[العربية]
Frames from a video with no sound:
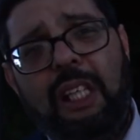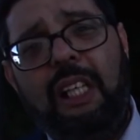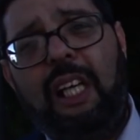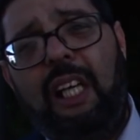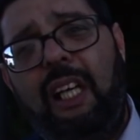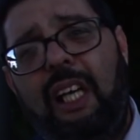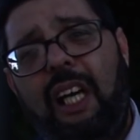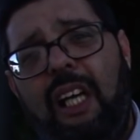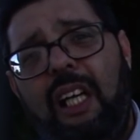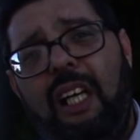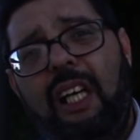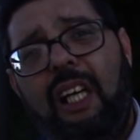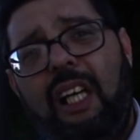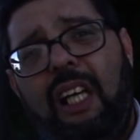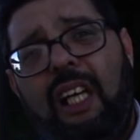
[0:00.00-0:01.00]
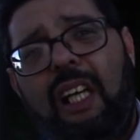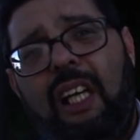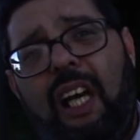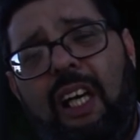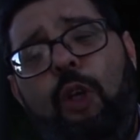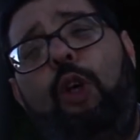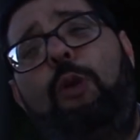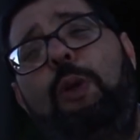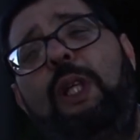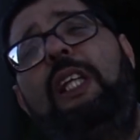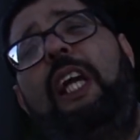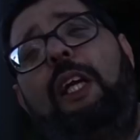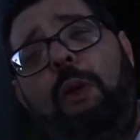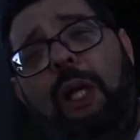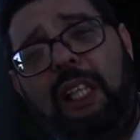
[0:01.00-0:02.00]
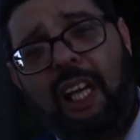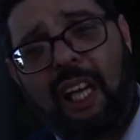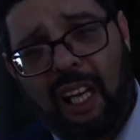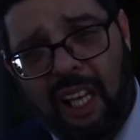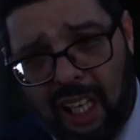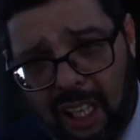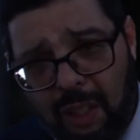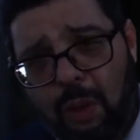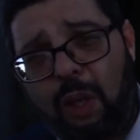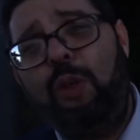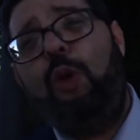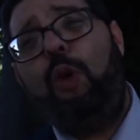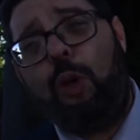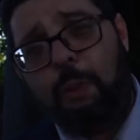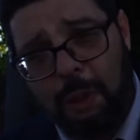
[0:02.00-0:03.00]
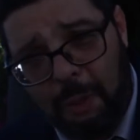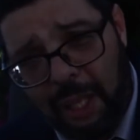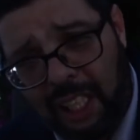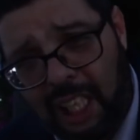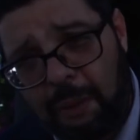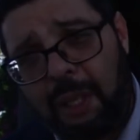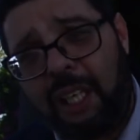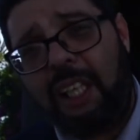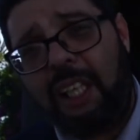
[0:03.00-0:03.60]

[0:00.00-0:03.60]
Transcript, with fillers: الله الحكم لله واحد القهار والحكم المحكمه